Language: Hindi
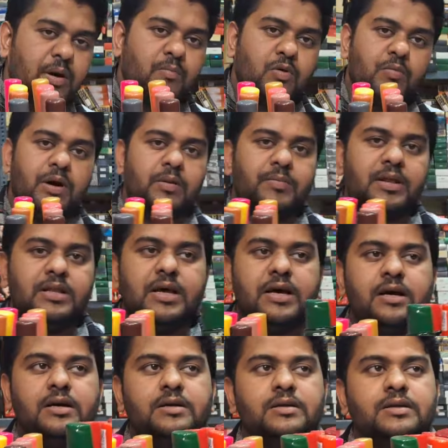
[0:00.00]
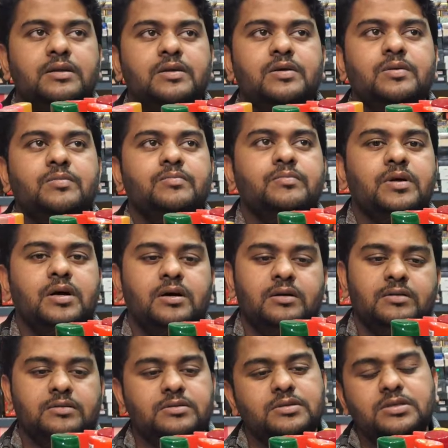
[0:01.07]
में आपको माल मिल जाएगा जितना चाहो
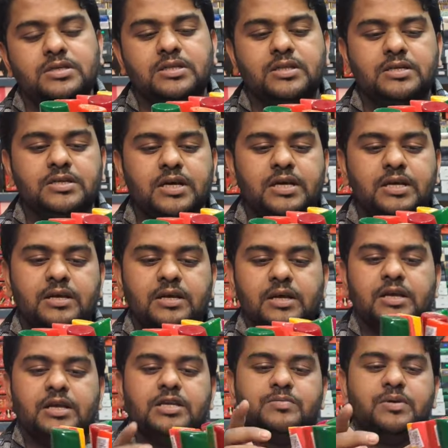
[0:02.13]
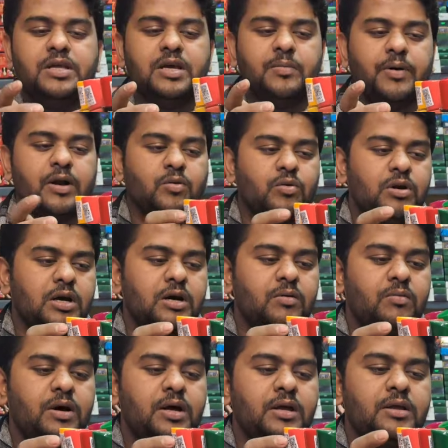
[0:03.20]
उतना मिल जाएगा जितना चाहिए इसमें देखिए बारकोड लगा
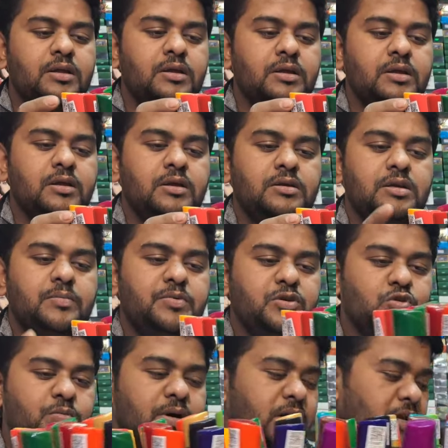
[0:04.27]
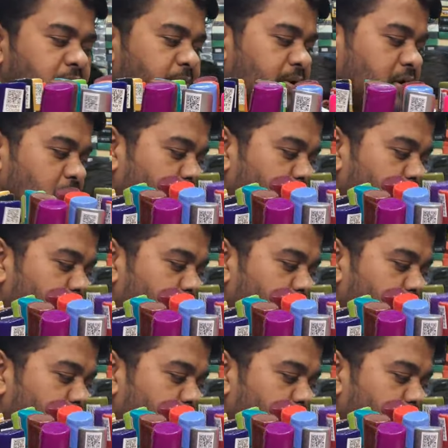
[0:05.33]
हुआ है अच्छा ये बीस रुपया खरीद पड़ेगा